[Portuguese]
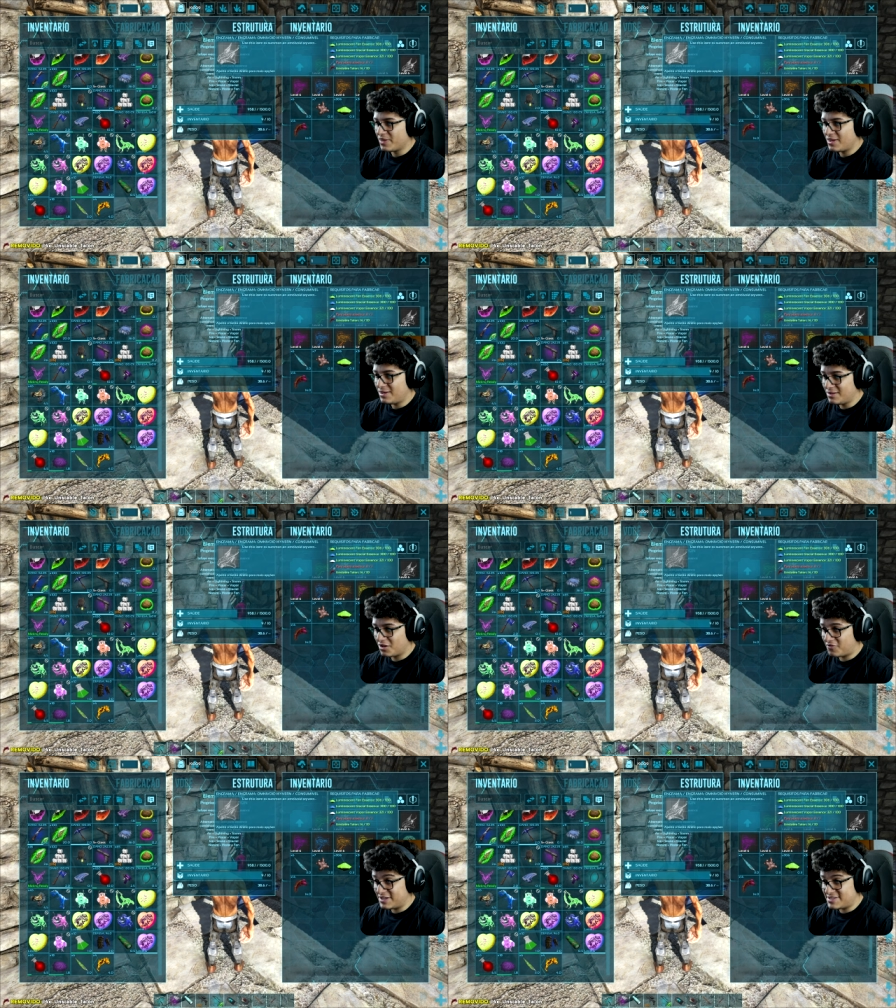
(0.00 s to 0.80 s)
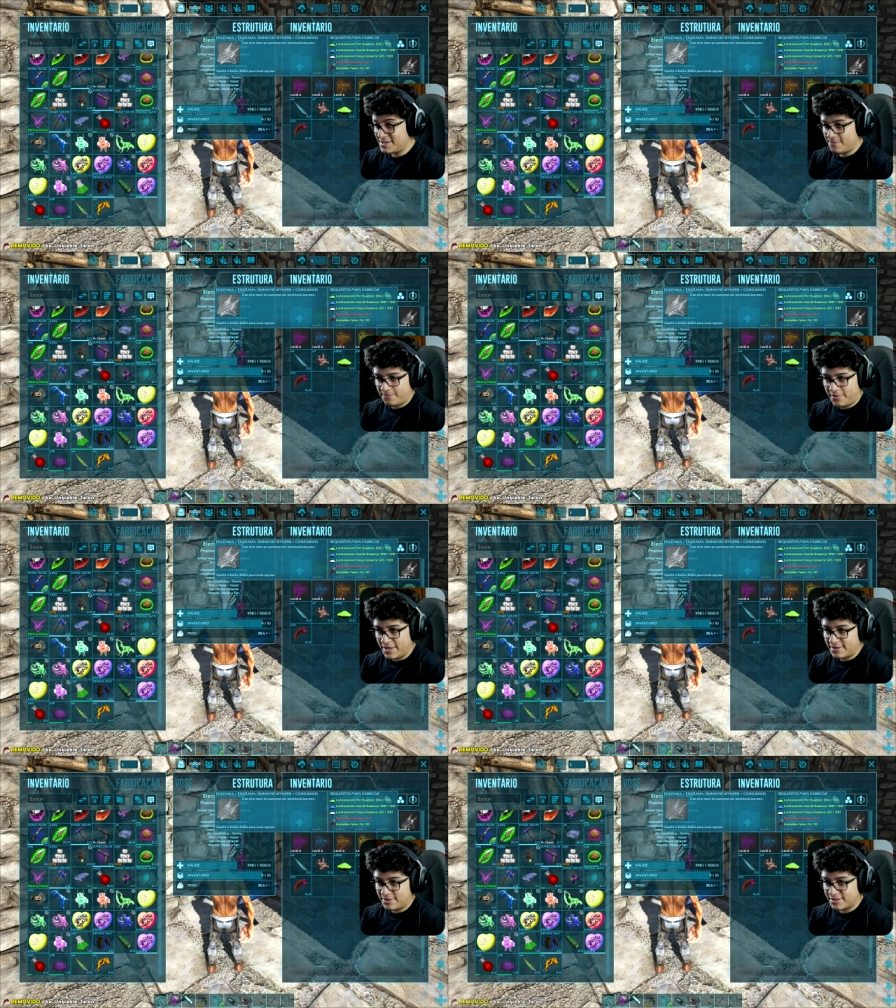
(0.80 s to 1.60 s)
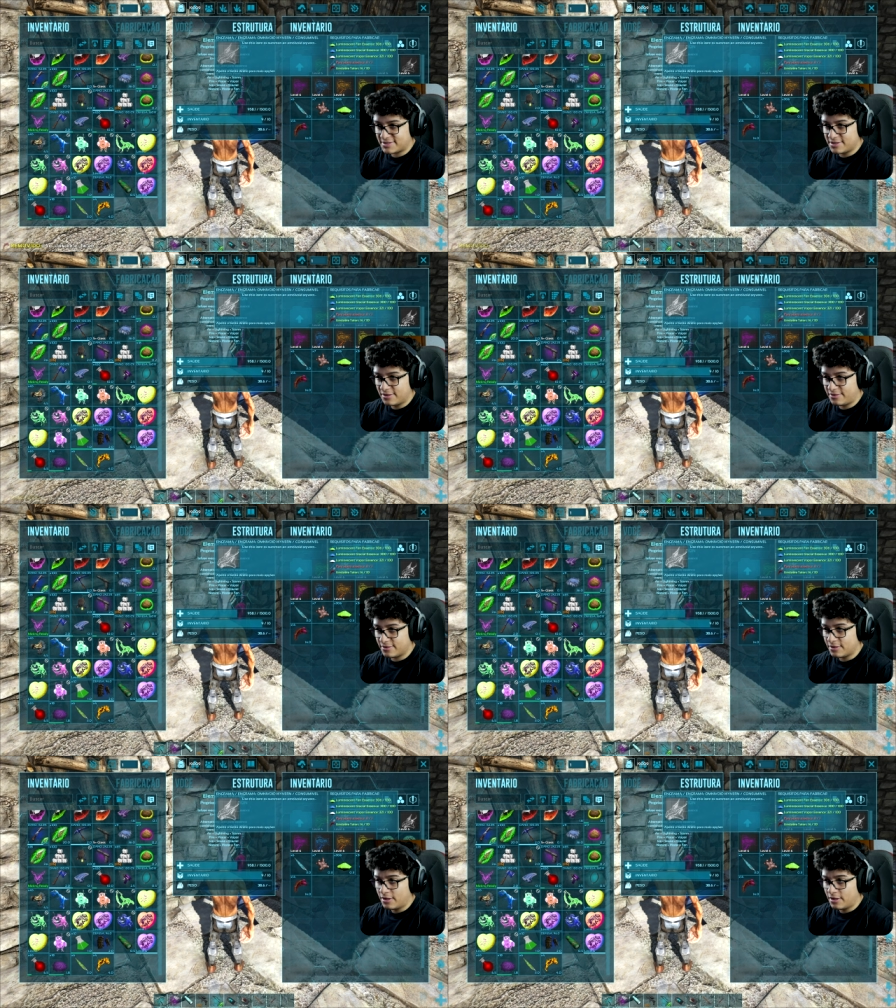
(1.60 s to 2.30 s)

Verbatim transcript: Então vai ser bem interessante.